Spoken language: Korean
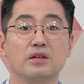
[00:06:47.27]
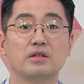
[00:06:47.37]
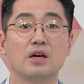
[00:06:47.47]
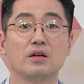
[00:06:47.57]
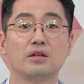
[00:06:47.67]

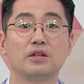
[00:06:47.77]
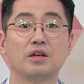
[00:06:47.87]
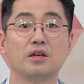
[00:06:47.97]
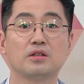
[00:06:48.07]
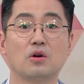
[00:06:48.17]

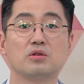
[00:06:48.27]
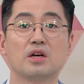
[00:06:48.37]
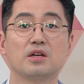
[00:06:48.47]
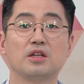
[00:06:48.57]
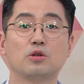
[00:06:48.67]
이상근의
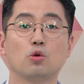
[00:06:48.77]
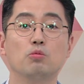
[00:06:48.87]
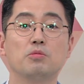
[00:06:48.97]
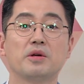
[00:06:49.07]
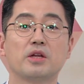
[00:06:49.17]
정상 길이는
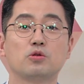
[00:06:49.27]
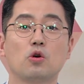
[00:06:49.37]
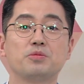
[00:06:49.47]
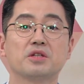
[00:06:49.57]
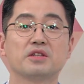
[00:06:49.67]
논문마다
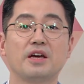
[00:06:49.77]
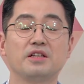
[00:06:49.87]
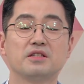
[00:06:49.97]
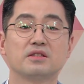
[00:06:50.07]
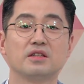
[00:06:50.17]
조금씩
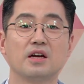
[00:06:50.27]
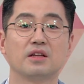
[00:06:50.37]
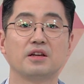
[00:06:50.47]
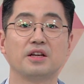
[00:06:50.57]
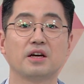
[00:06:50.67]
차이는
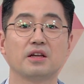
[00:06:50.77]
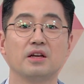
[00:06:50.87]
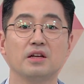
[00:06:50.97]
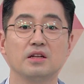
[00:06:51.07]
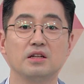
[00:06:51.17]
있으나 대략
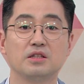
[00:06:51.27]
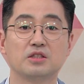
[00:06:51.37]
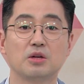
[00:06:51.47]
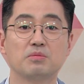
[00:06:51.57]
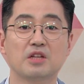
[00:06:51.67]

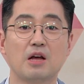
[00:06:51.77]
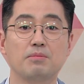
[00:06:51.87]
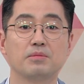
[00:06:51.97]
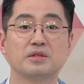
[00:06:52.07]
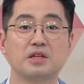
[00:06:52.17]

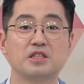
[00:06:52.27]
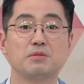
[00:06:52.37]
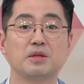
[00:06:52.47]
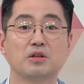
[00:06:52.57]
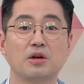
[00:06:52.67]

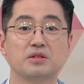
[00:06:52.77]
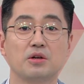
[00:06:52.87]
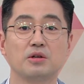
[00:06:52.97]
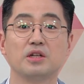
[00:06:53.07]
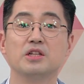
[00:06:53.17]

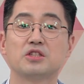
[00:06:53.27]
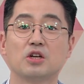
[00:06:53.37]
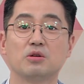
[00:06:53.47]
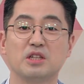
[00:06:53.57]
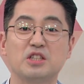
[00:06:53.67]
1.3cm에서
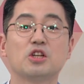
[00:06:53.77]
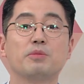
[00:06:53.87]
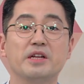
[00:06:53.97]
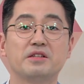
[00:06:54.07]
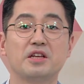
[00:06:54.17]

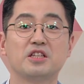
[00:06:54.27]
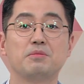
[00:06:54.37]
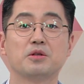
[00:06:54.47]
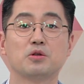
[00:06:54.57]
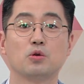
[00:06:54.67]

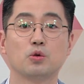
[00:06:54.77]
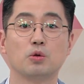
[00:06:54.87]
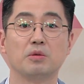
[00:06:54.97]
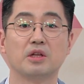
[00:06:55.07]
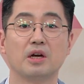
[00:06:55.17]
2.1cm
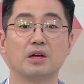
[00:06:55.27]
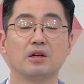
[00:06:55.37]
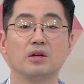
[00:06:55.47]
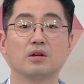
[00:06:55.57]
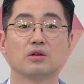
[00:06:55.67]
정도입니다.
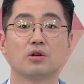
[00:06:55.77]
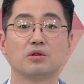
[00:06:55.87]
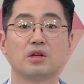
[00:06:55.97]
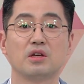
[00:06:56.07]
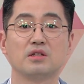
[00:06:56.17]
네.
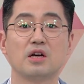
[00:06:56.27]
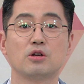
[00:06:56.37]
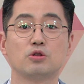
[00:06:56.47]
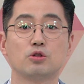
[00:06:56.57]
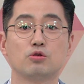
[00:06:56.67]
그런데
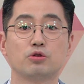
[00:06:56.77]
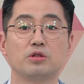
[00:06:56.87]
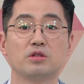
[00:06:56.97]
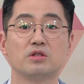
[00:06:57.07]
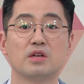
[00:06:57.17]
이상근
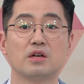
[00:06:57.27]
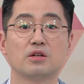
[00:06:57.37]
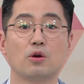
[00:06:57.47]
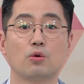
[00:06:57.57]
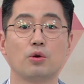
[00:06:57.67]
증후군을
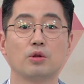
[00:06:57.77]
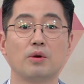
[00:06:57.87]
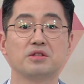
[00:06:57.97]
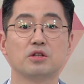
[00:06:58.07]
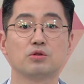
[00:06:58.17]
증상을 겪고 있는
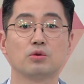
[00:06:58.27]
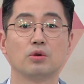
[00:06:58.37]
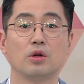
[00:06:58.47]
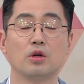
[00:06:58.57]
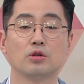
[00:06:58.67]
환자 중
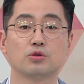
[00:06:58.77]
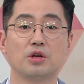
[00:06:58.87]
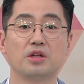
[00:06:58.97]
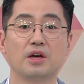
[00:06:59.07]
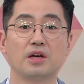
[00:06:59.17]

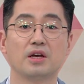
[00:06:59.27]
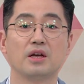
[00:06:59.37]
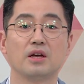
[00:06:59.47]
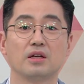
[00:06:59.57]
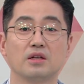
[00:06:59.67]
최대
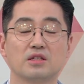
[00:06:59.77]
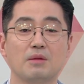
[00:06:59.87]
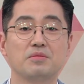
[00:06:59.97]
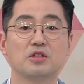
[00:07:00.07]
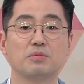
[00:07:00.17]

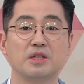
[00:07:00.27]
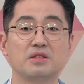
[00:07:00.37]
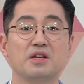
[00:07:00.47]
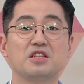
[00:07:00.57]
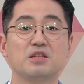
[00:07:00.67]

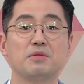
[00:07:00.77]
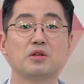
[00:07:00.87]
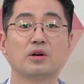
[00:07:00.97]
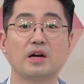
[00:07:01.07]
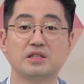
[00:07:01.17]

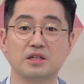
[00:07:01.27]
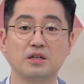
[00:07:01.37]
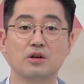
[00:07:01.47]
3.2cm까지 예,